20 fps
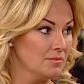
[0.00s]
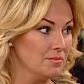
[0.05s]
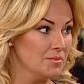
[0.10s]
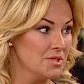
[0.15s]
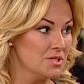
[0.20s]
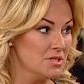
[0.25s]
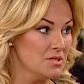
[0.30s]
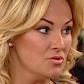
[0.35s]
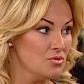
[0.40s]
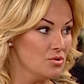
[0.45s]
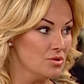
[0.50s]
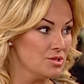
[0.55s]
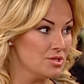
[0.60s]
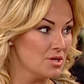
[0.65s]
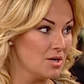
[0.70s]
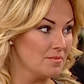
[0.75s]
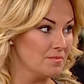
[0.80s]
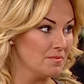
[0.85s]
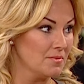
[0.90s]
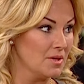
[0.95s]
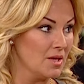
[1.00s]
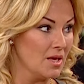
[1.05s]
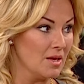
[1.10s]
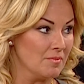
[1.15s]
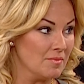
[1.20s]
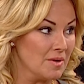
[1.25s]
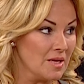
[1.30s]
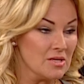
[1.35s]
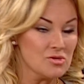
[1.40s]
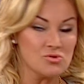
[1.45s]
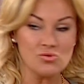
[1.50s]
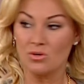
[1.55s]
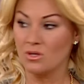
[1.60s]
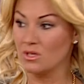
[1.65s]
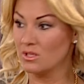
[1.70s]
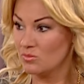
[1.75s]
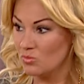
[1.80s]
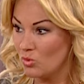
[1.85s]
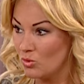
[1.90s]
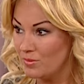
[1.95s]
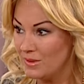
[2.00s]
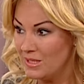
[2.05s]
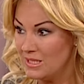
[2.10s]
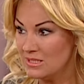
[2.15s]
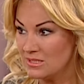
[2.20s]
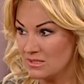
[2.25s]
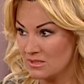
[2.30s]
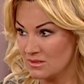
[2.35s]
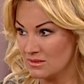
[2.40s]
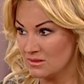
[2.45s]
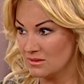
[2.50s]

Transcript: Bir şey söyleyeceğim. Emre'ye soralım, o bilir.